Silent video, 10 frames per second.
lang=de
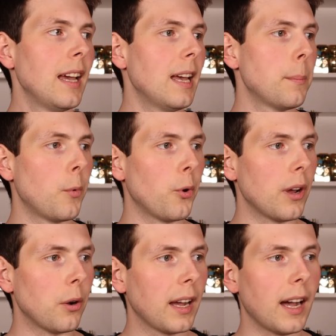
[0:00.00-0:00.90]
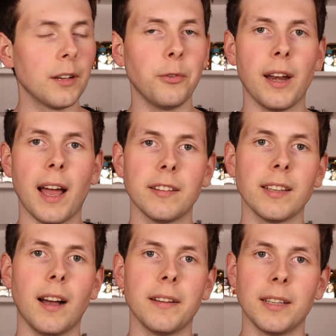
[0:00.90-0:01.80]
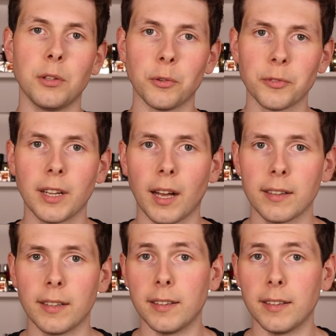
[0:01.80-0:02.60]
ähm, und auch gerade für den einzigartigen Duftcharakter,